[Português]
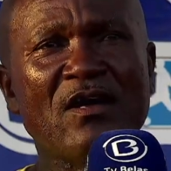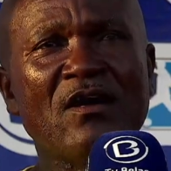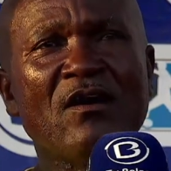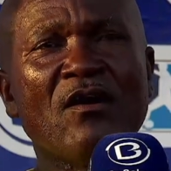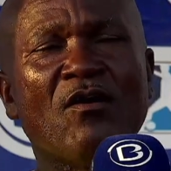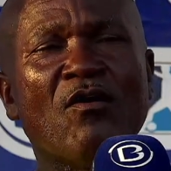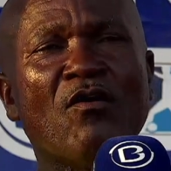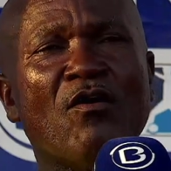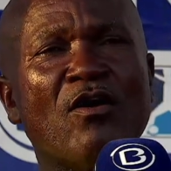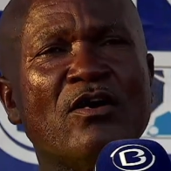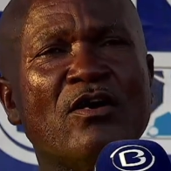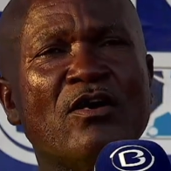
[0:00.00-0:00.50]

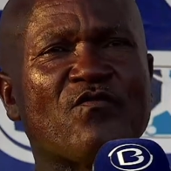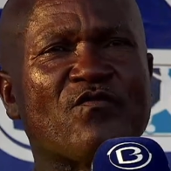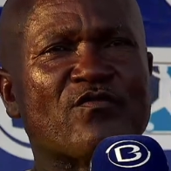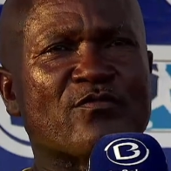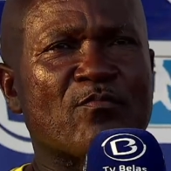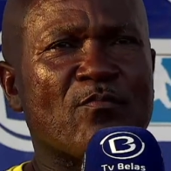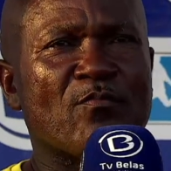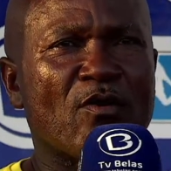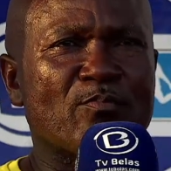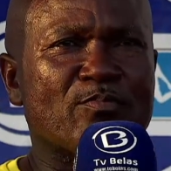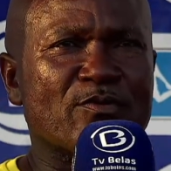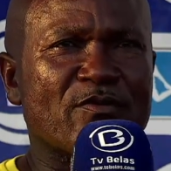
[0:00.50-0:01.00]
Hoje o
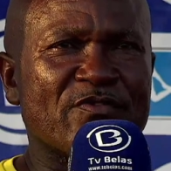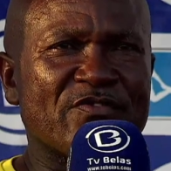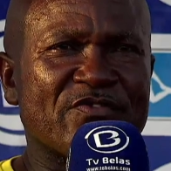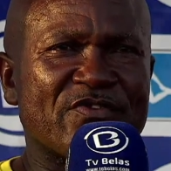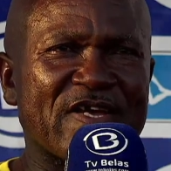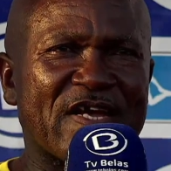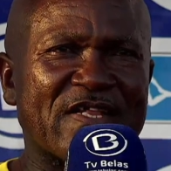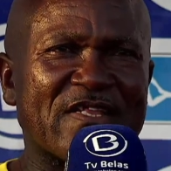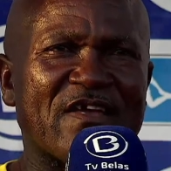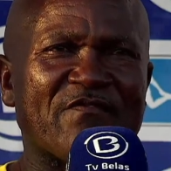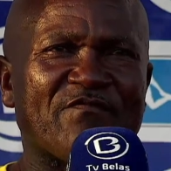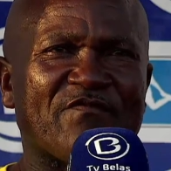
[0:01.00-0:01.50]
futebol
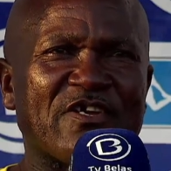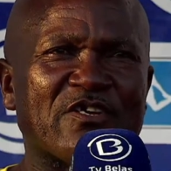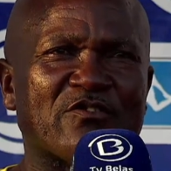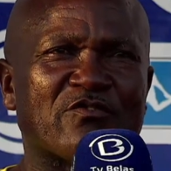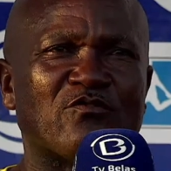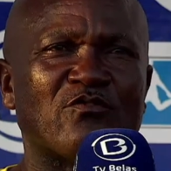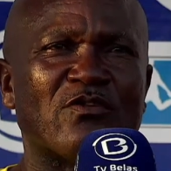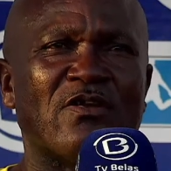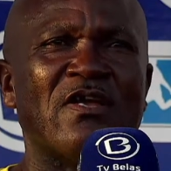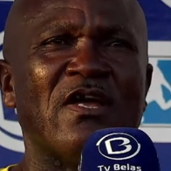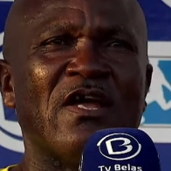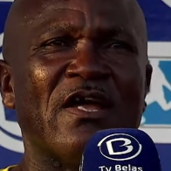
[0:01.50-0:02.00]
provincial é visto
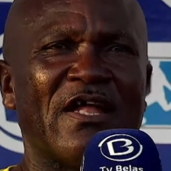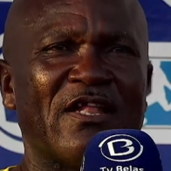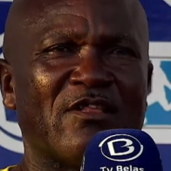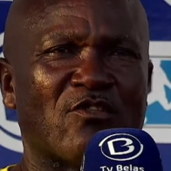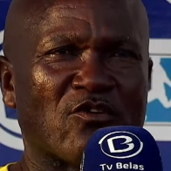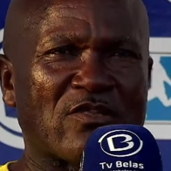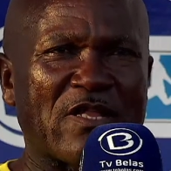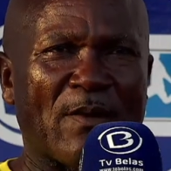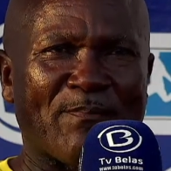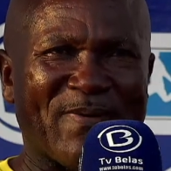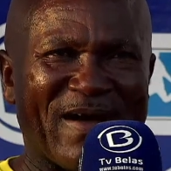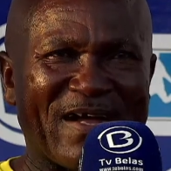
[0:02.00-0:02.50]
em
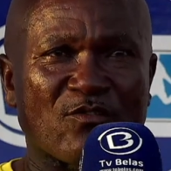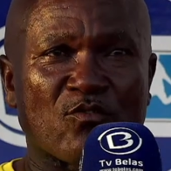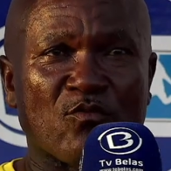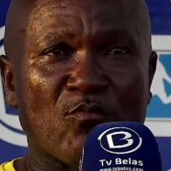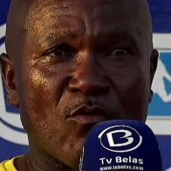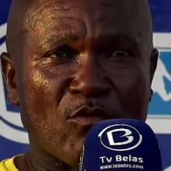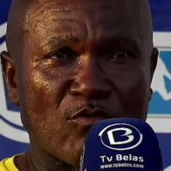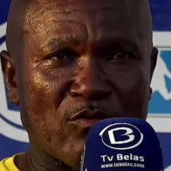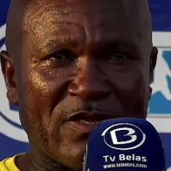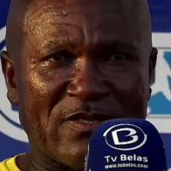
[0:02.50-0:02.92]
toda a parte do mundo.